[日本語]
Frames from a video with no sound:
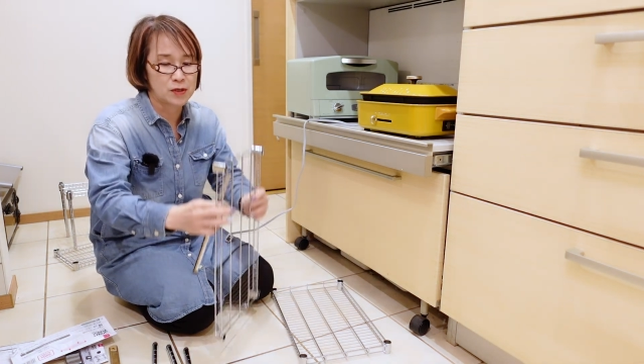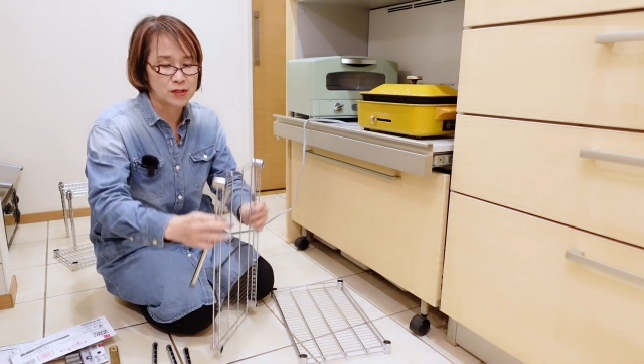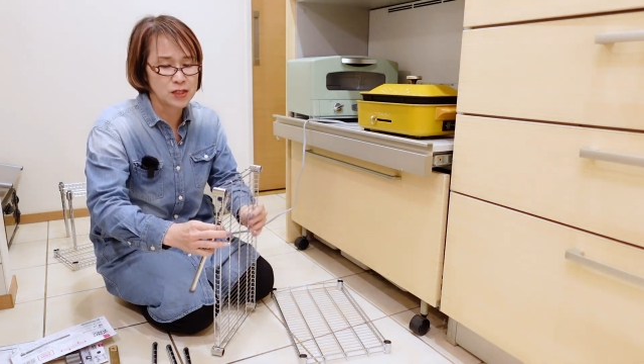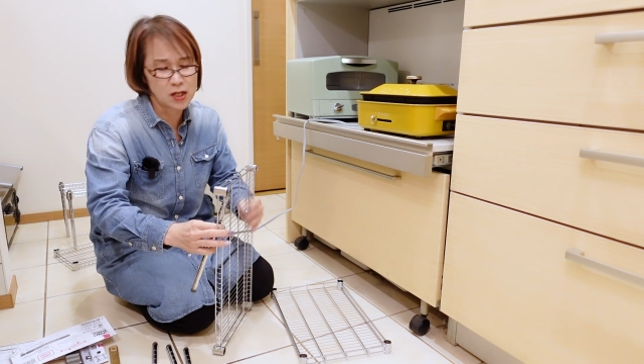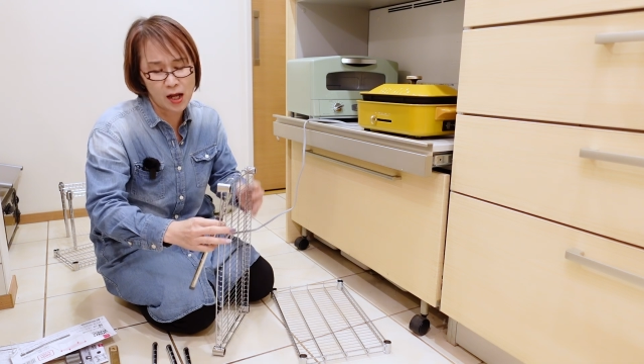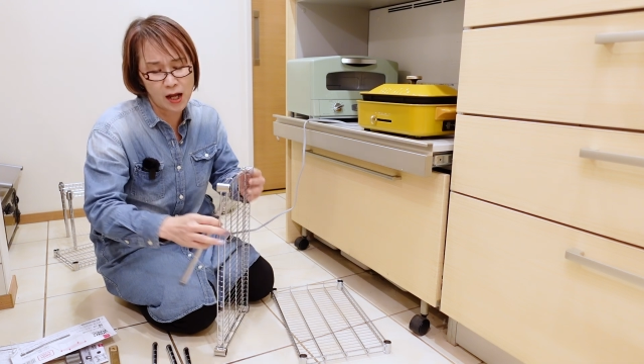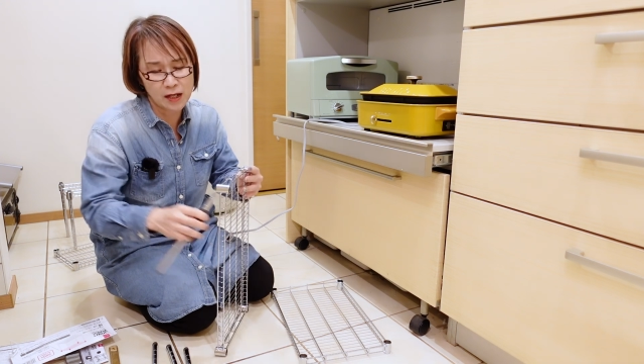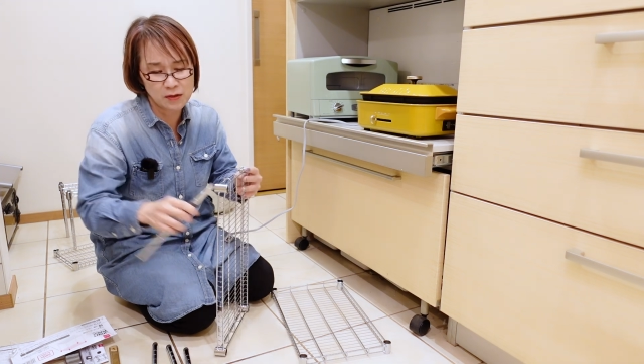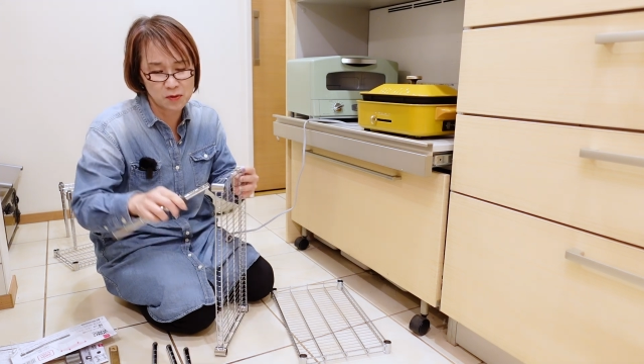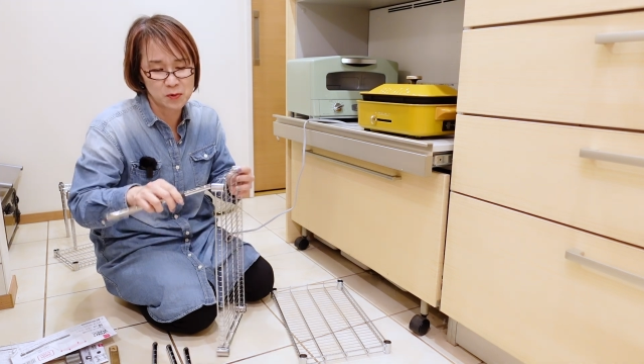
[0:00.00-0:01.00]
いい
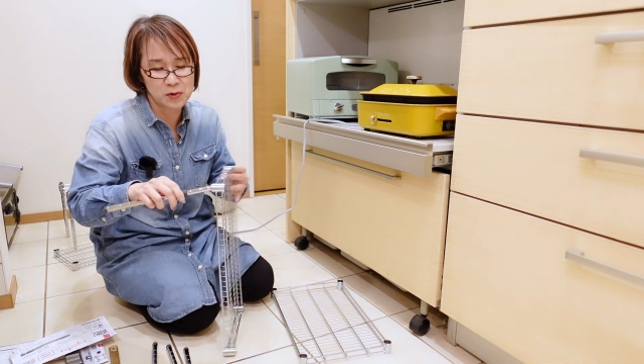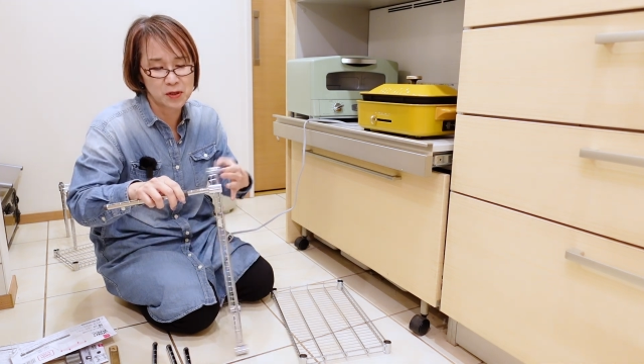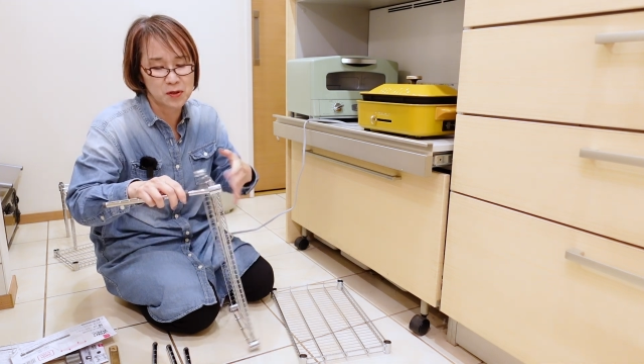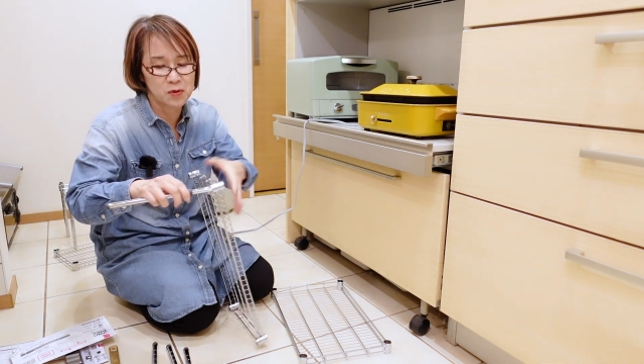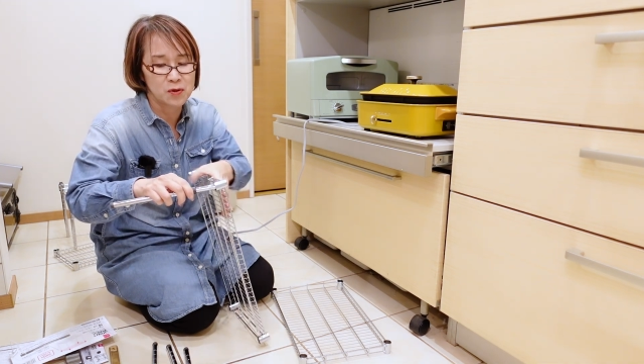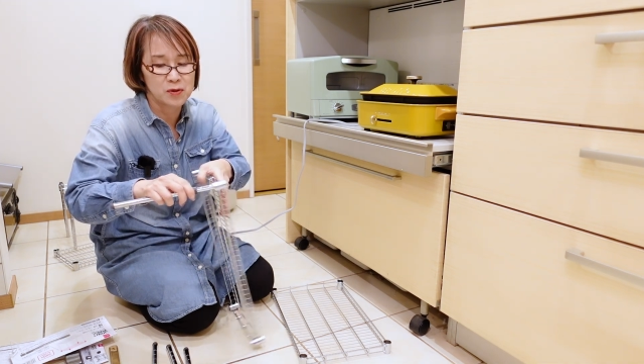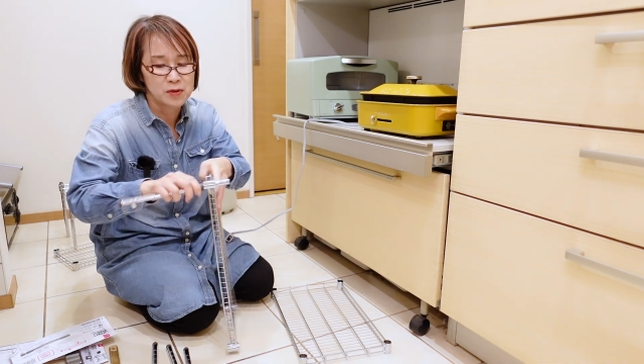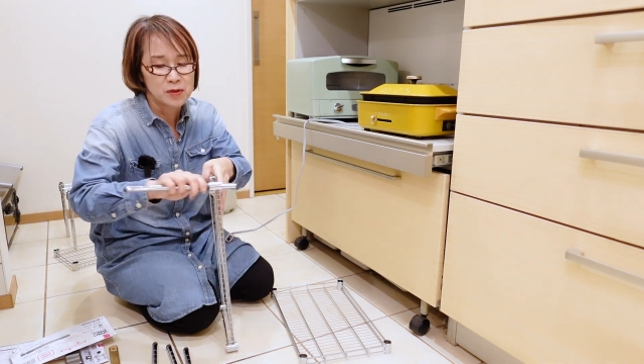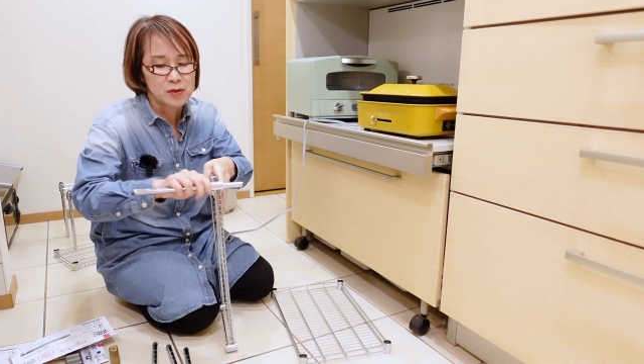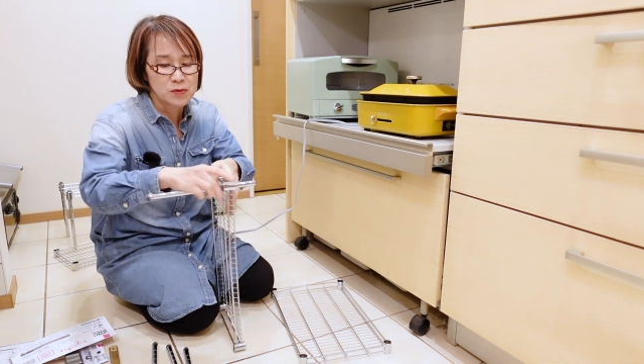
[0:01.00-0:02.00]
なーと思ったけど、
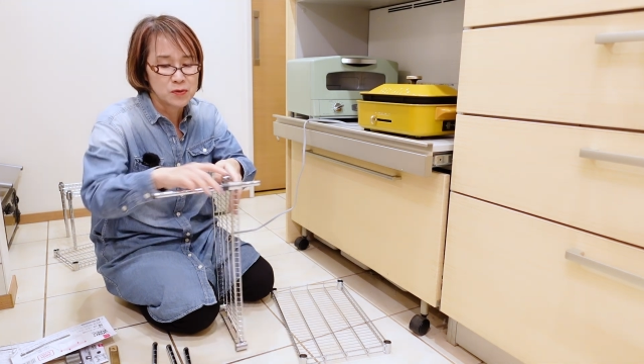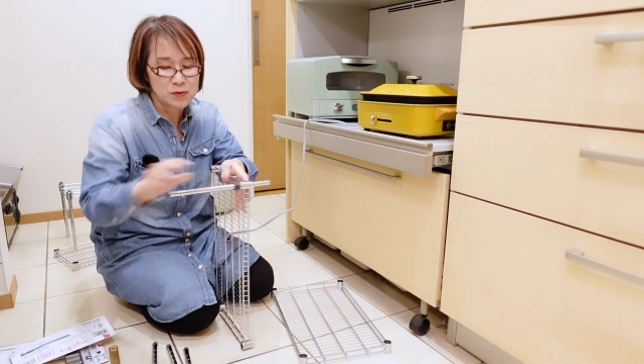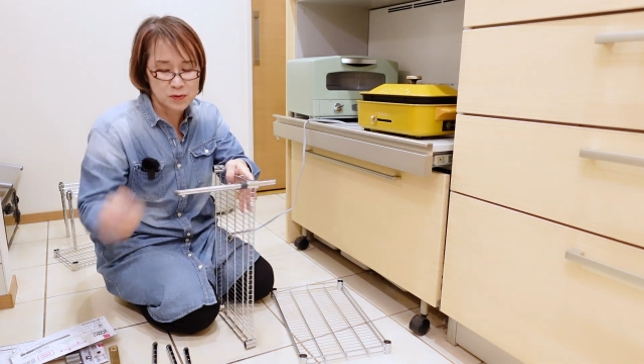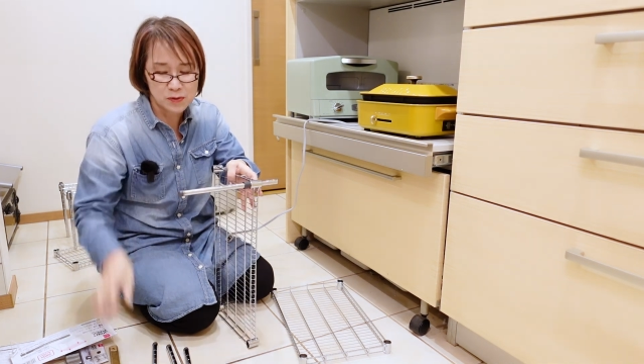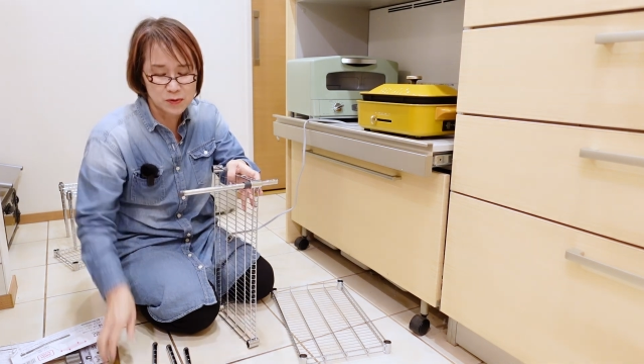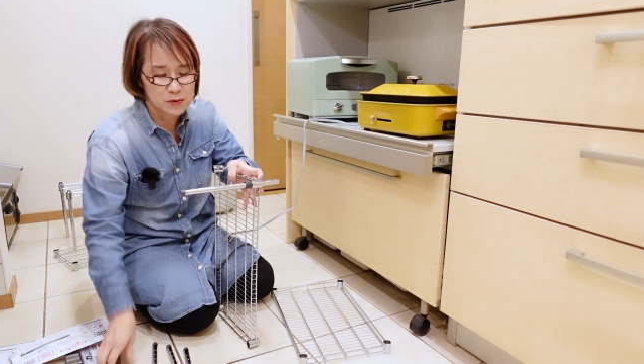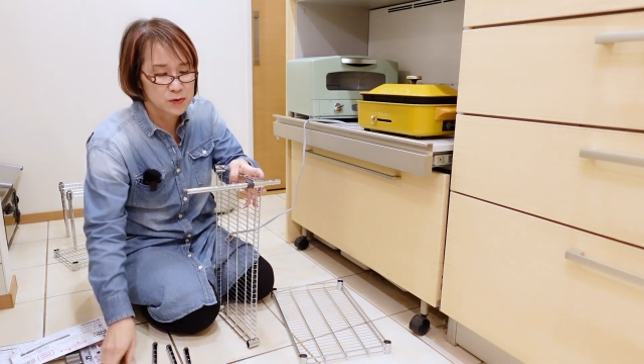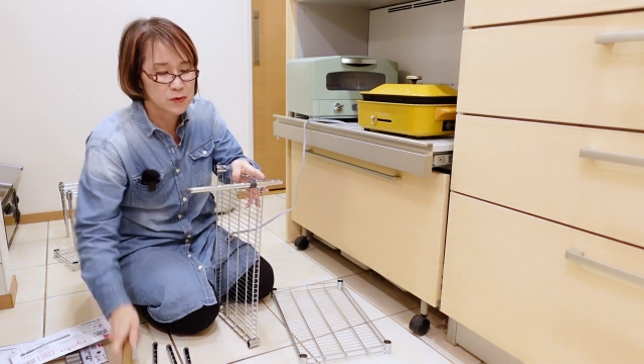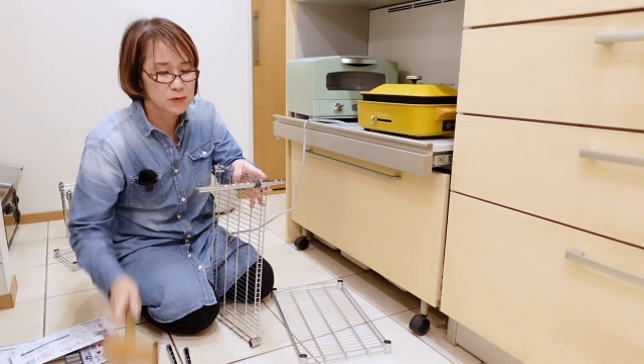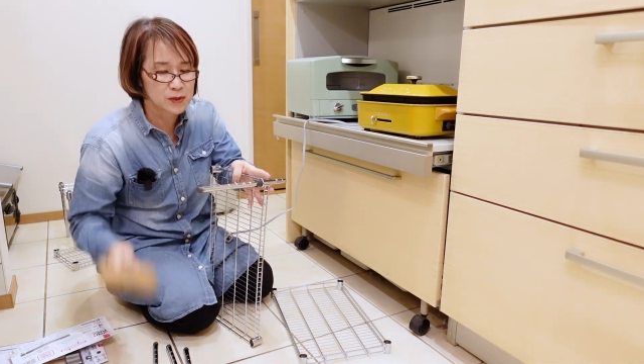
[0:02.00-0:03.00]
そういうこと
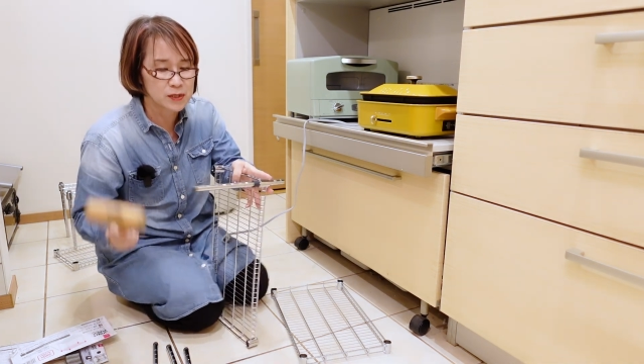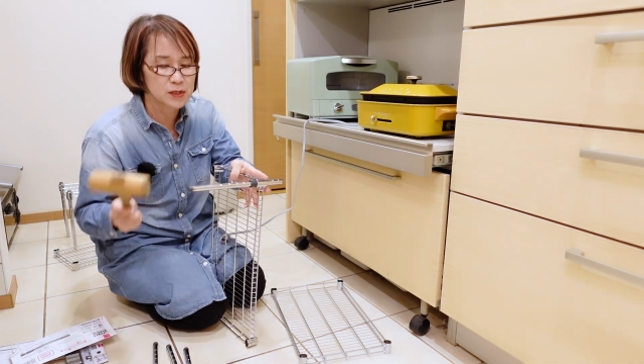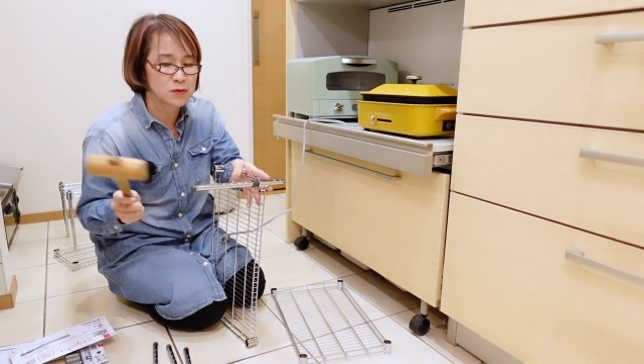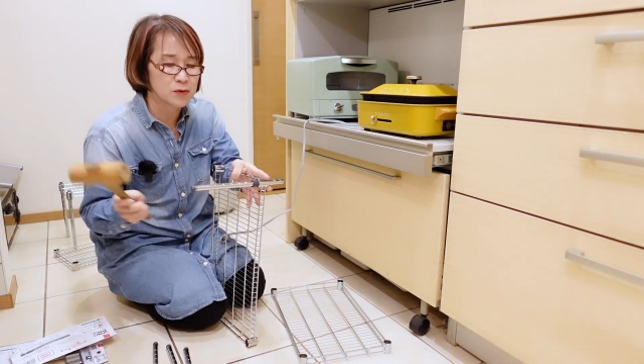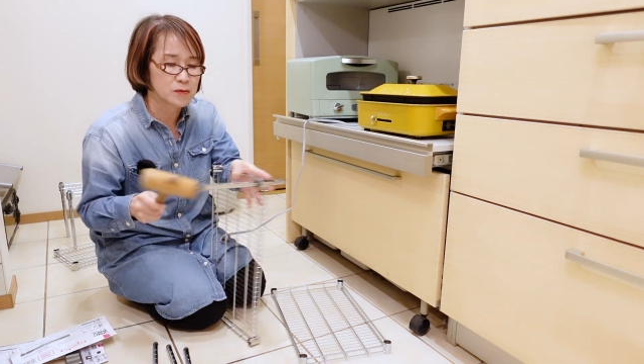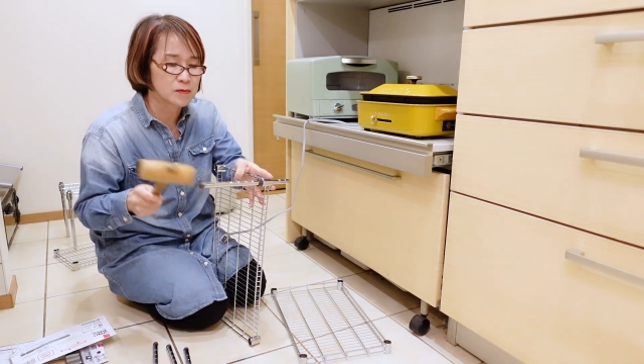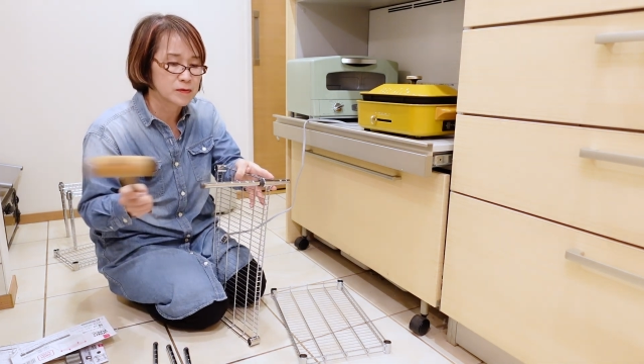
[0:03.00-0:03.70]
するのはちゃんと